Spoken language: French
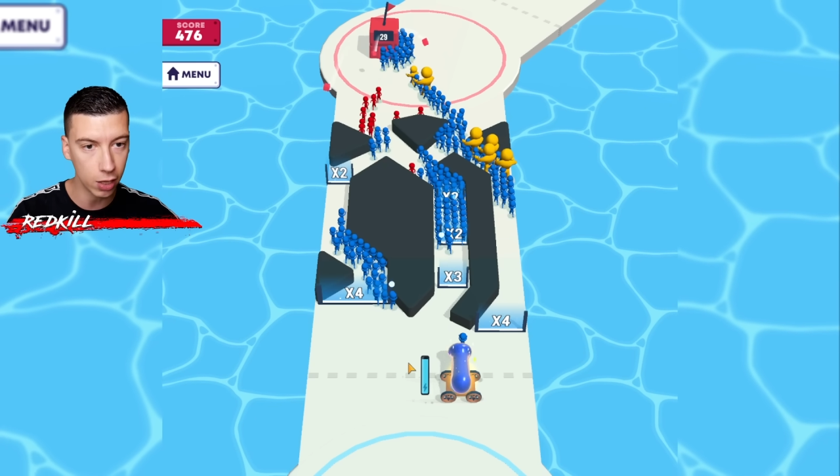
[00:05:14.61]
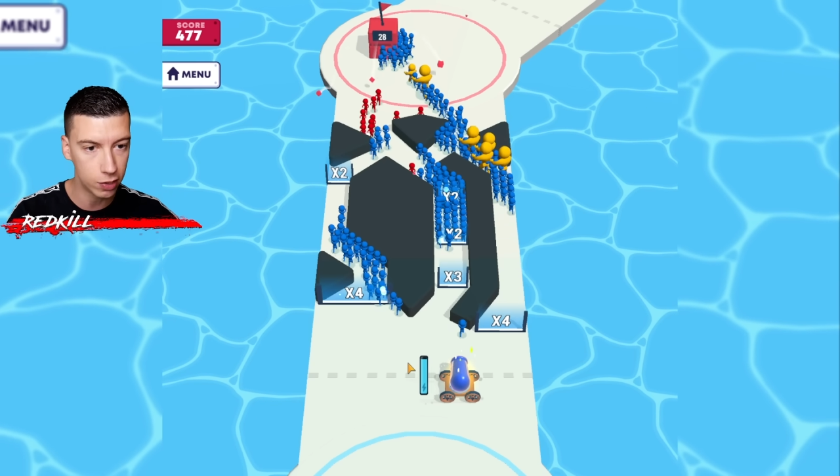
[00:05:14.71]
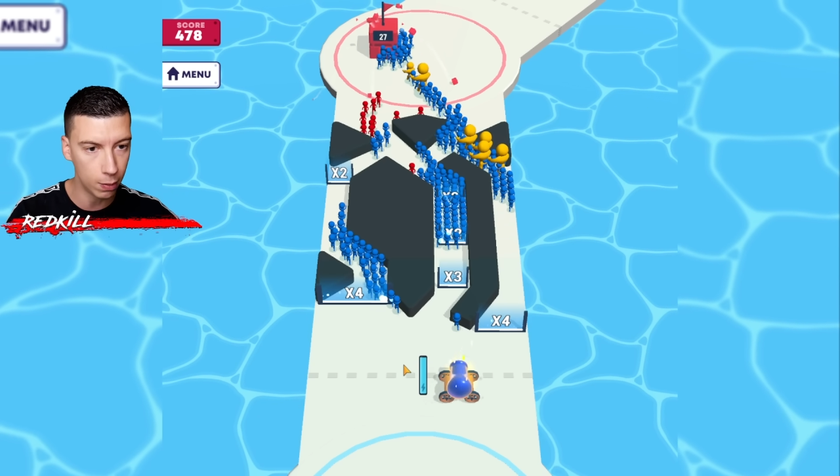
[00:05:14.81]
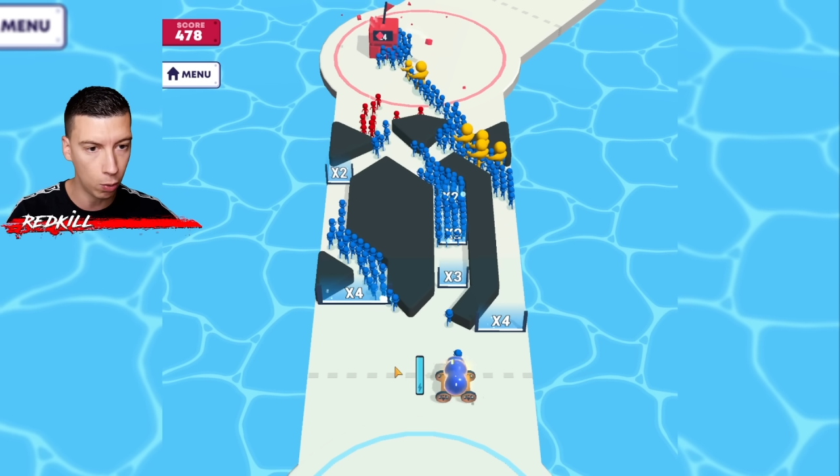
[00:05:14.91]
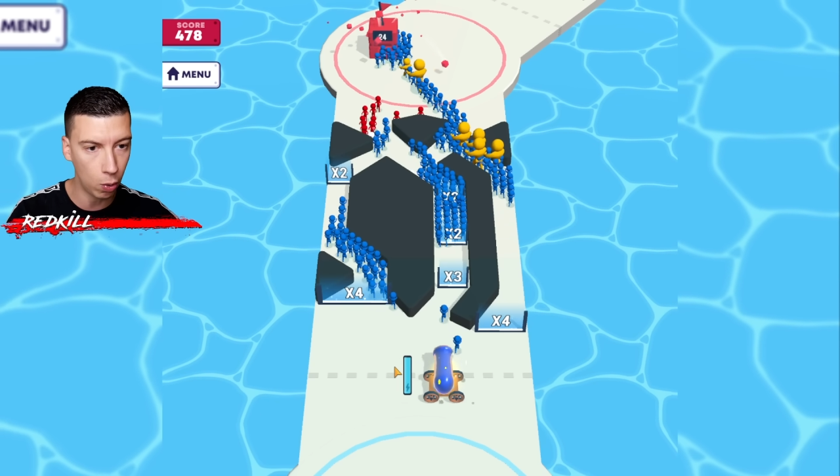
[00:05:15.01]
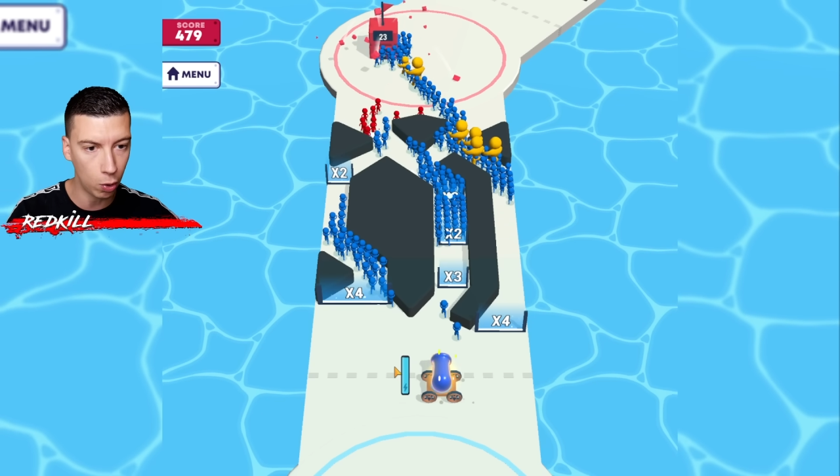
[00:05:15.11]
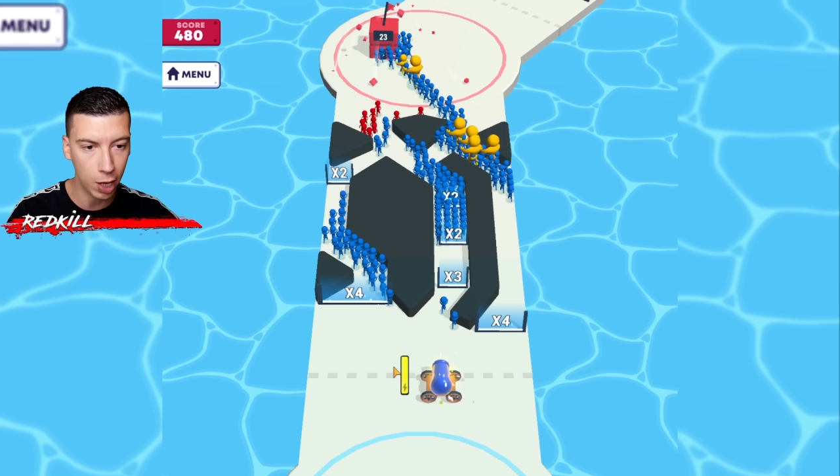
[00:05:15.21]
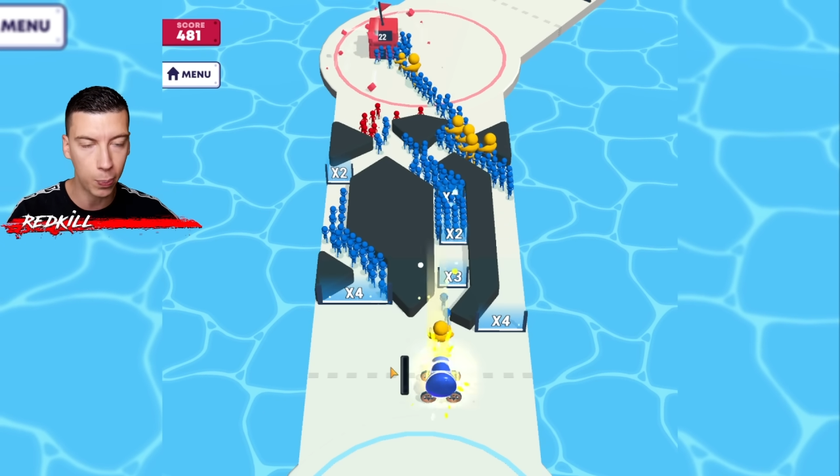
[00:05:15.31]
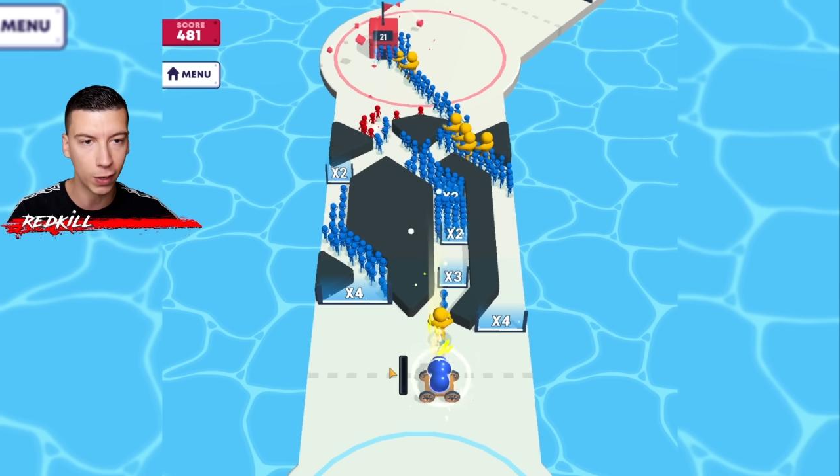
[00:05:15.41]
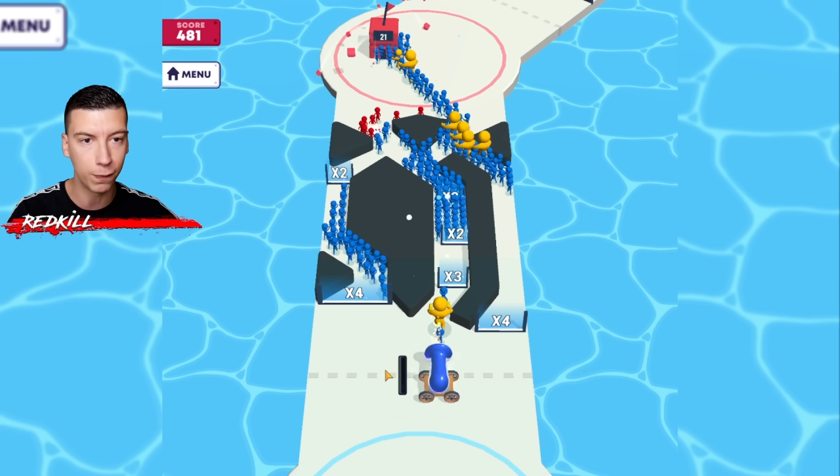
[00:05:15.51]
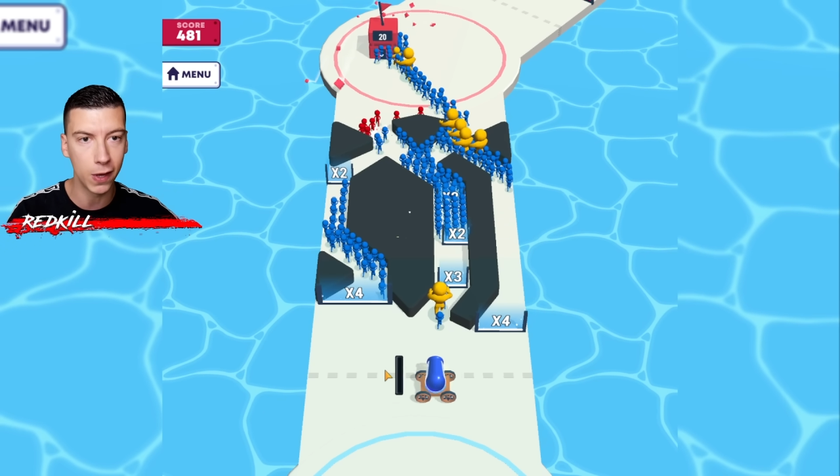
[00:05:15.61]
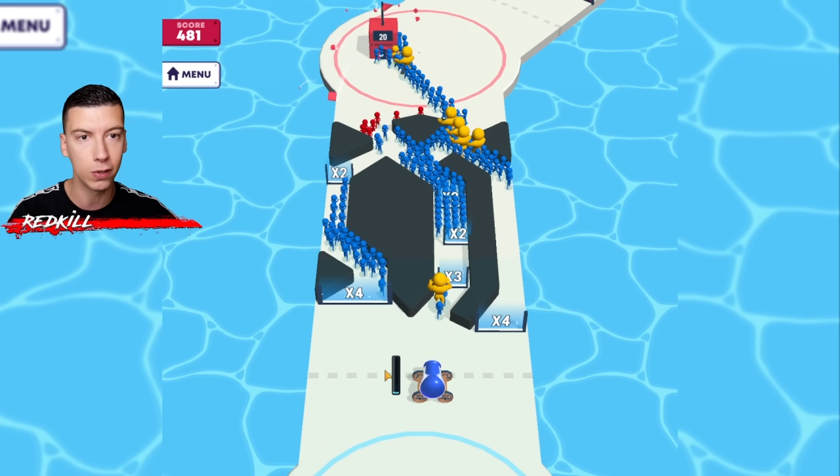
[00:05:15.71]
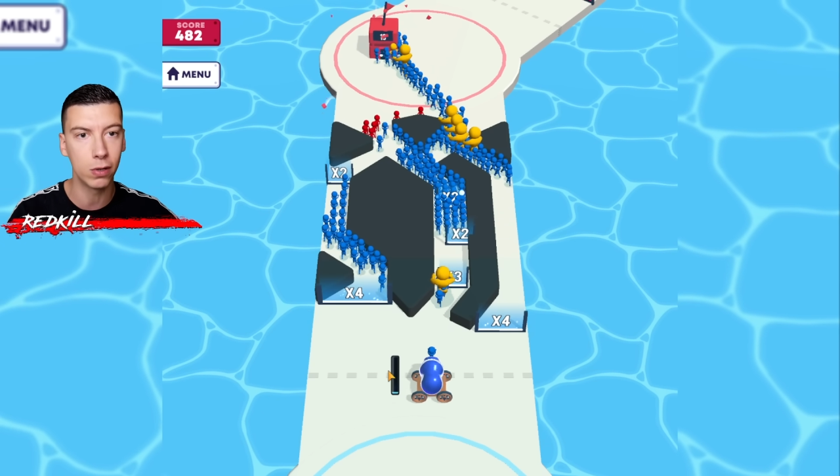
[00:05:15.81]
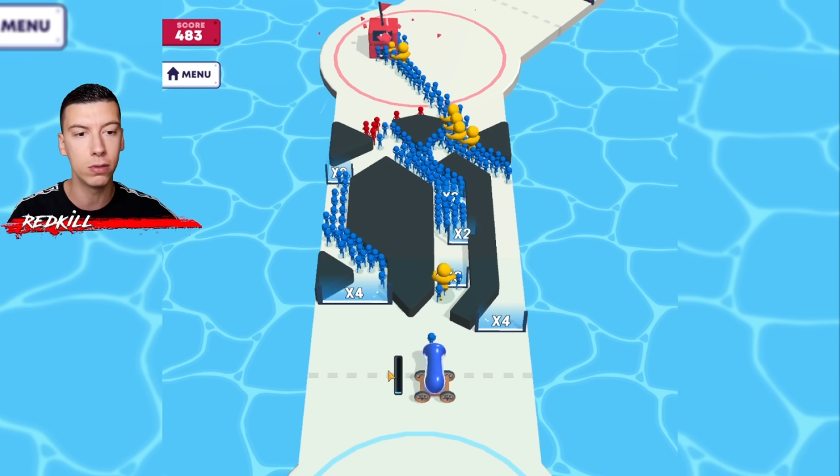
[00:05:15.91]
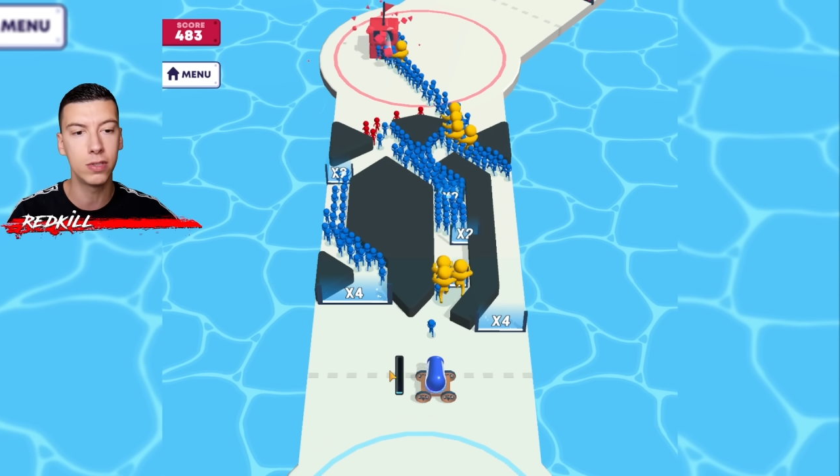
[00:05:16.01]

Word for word: c'est bon, on n'a pas de feuilles dans le